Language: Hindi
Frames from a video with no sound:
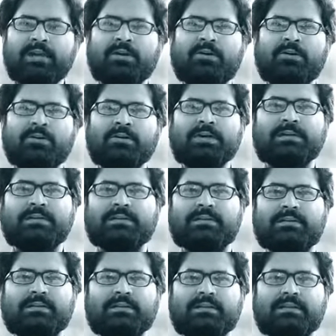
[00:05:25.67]
के लोगों
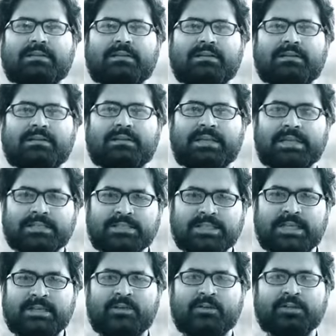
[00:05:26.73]
के
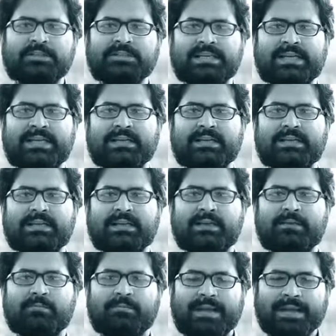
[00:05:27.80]
सहयोग से
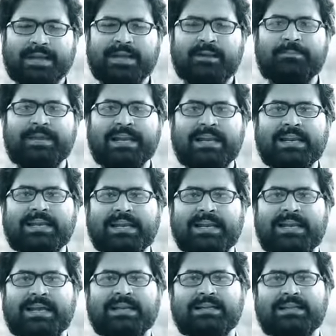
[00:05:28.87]
मैंने अपील
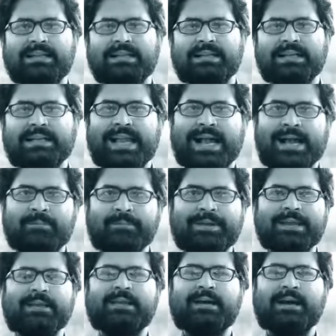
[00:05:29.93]
किया कि
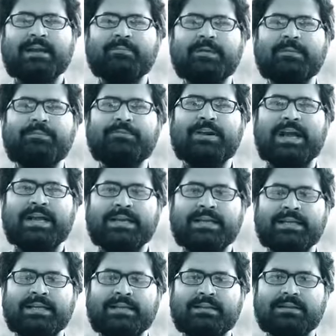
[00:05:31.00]
आपके घर में पुरानी